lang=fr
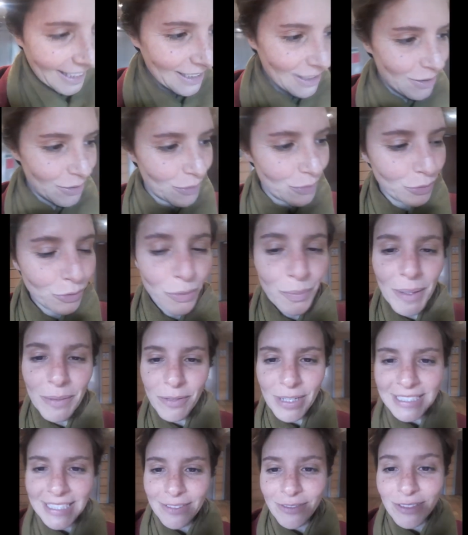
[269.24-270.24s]
Du coup tous mes
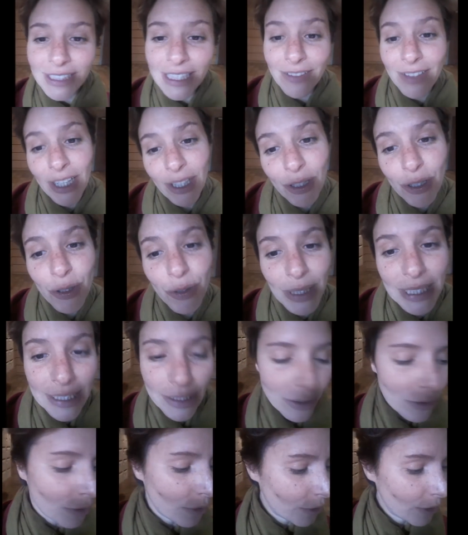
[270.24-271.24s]
voisins vont savoir que je suis
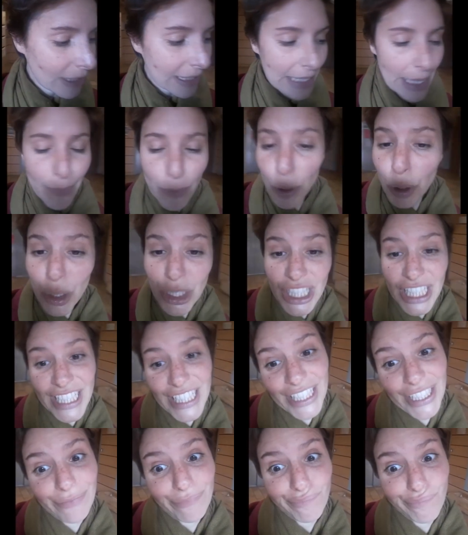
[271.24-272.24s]
une
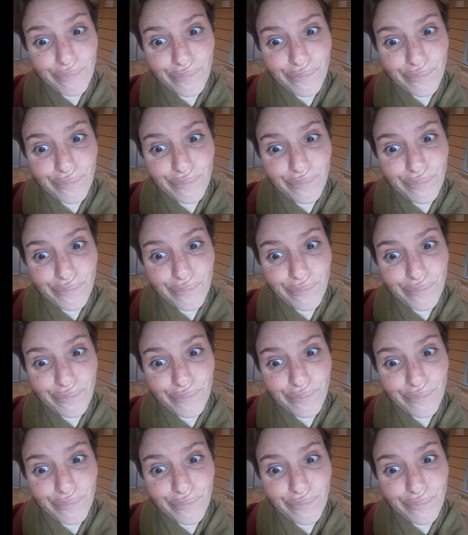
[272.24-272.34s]
islamo-gauchiste.